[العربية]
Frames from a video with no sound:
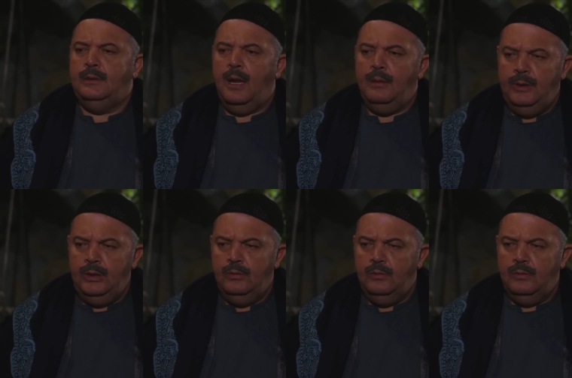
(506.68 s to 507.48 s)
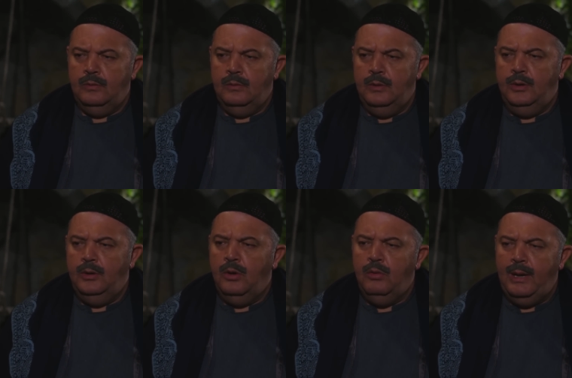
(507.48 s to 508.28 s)
تهمينه
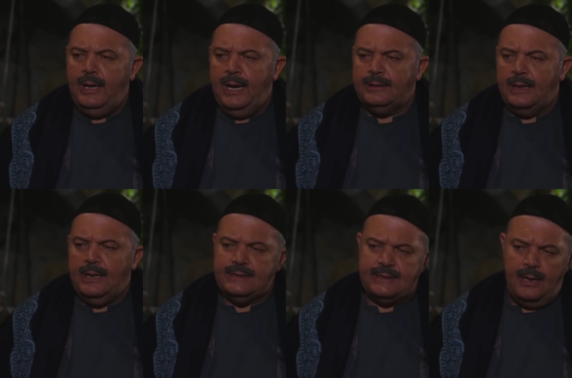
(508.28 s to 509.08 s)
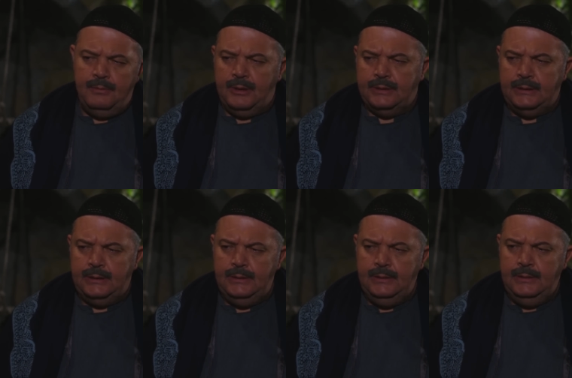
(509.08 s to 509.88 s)
انه هو اللي قتل عزام اختي